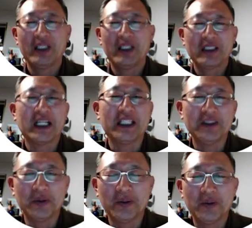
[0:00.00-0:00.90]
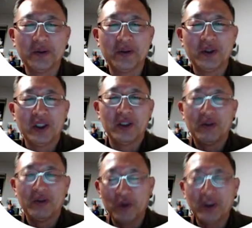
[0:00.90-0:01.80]
강의도
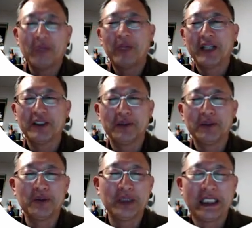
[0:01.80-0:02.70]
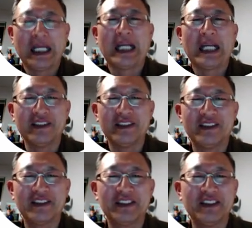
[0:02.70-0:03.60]
문답 방식으로 진행하는
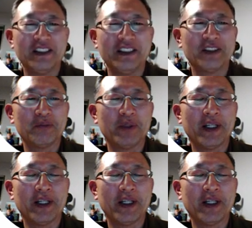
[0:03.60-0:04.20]
특징이 있습니다.